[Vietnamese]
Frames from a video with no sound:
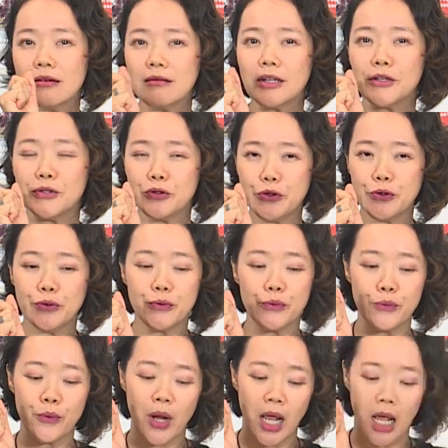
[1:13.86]
rất là
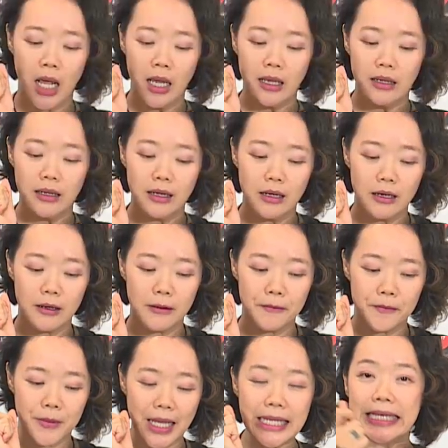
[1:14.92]
nhiều
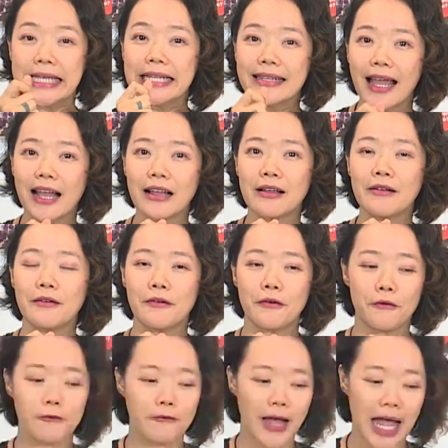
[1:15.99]
cái kỹ năng
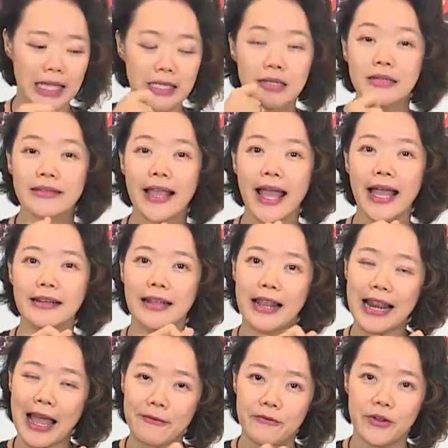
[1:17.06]
và thời gian để
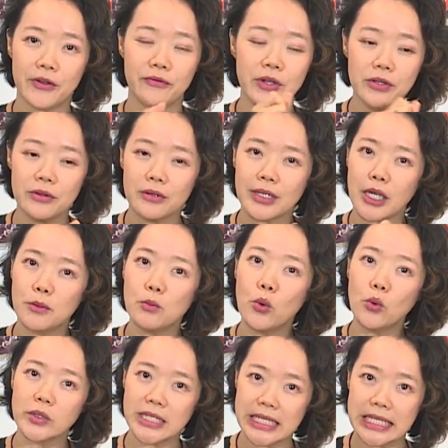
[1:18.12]
làm việc với những cây bút
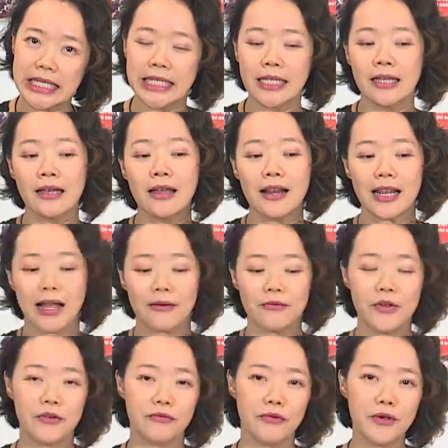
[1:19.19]
chì, làm
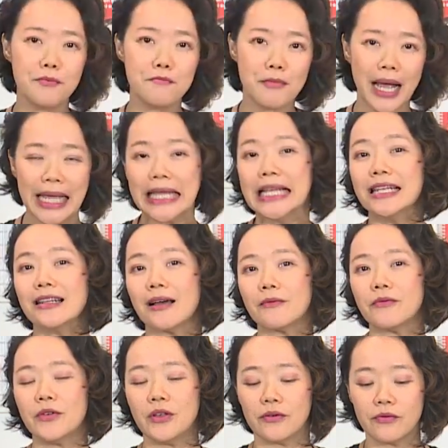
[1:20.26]
việc với máy, làm
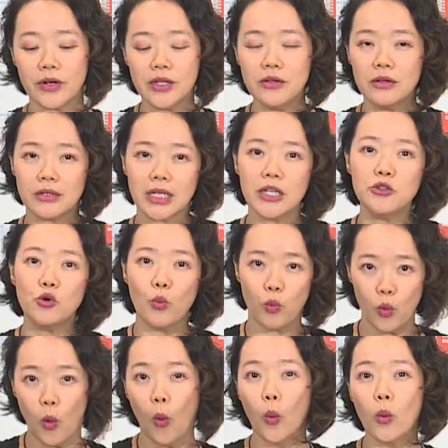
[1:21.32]
việc với những cái dụng
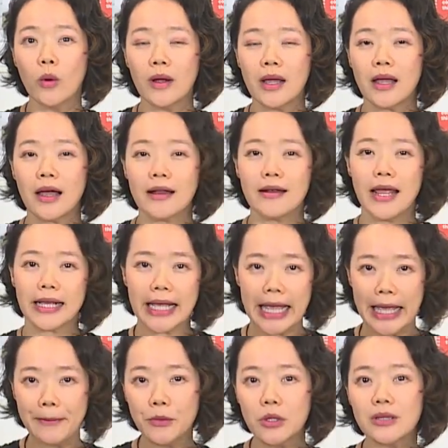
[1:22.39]
cụ để các
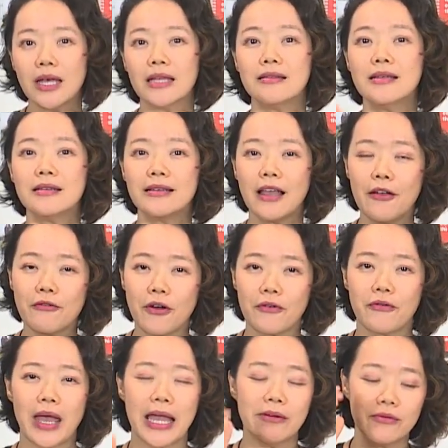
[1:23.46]
em có thể thiết kế và
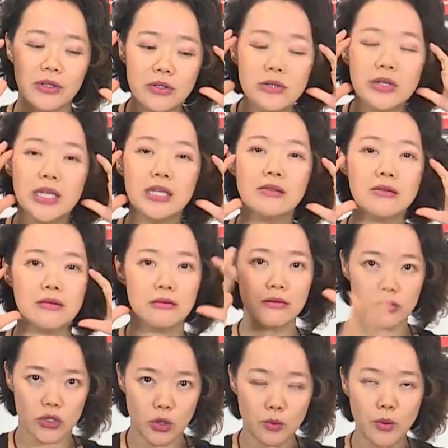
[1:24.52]
vẽ và đưa ý tưởng
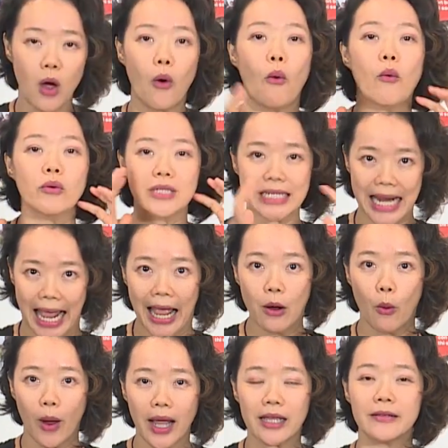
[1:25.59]
từ trong đầu ra
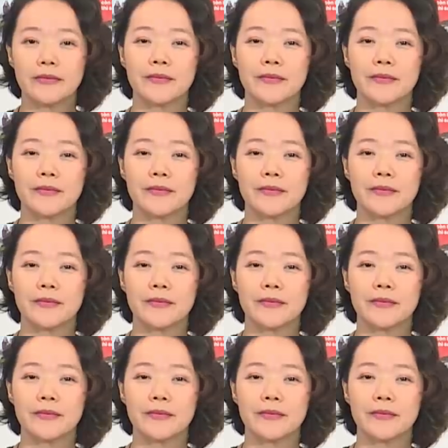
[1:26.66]
ngoài.